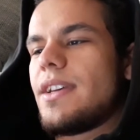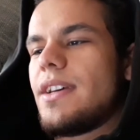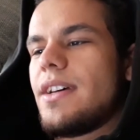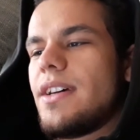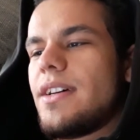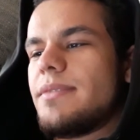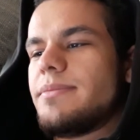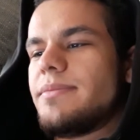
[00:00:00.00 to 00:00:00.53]

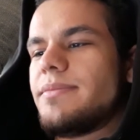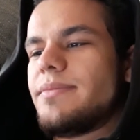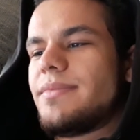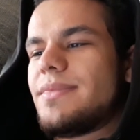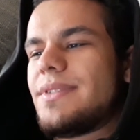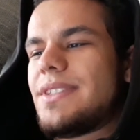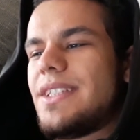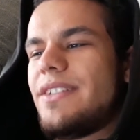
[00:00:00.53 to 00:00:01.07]
Ähm,
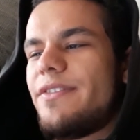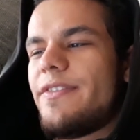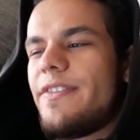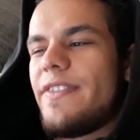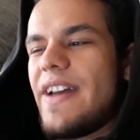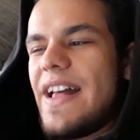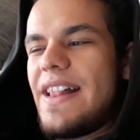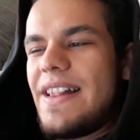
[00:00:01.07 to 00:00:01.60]

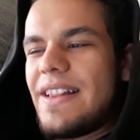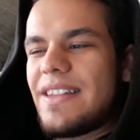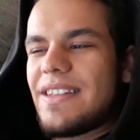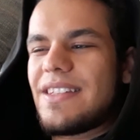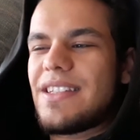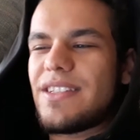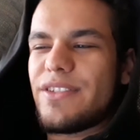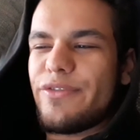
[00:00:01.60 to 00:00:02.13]
die Welt
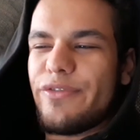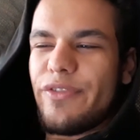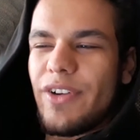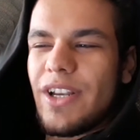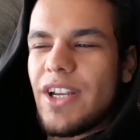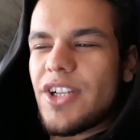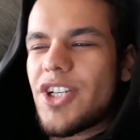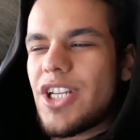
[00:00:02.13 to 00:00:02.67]
ist
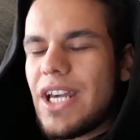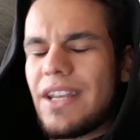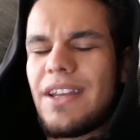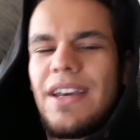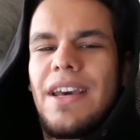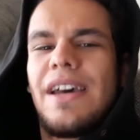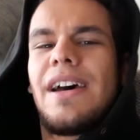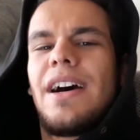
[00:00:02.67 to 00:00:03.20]
voller
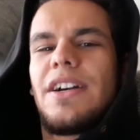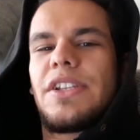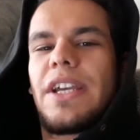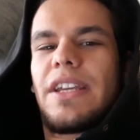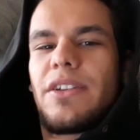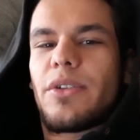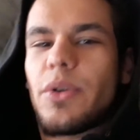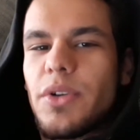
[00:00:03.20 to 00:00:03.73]
Sterne. Also
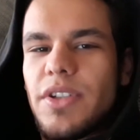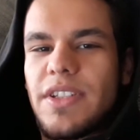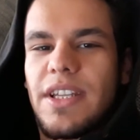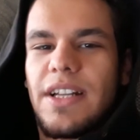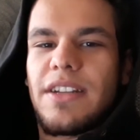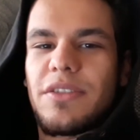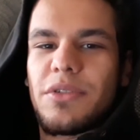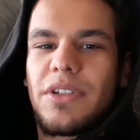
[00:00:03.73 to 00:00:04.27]
ein
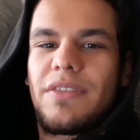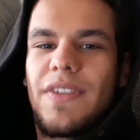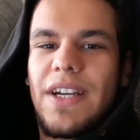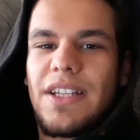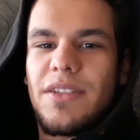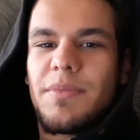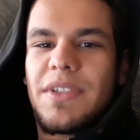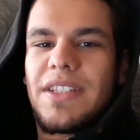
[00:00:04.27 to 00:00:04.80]
Großteil des
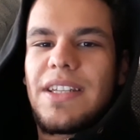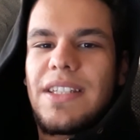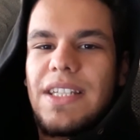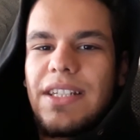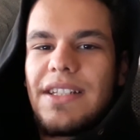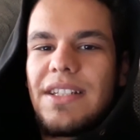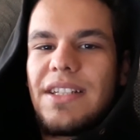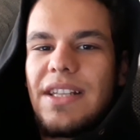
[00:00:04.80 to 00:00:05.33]
Universums ist
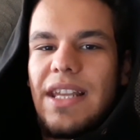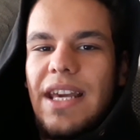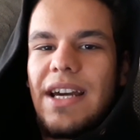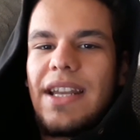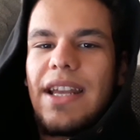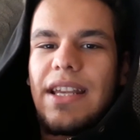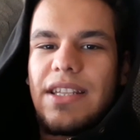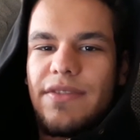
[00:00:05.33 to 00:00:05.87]
tatsächlich
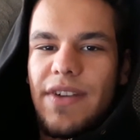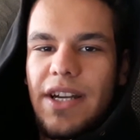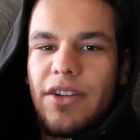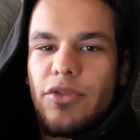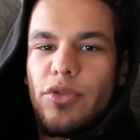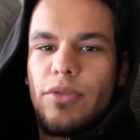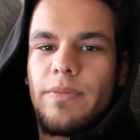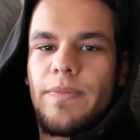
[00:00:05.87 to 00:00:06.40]
leer, da ist
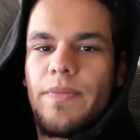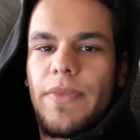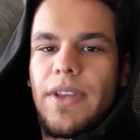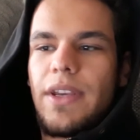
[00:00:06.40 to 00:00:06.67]
Vakuum.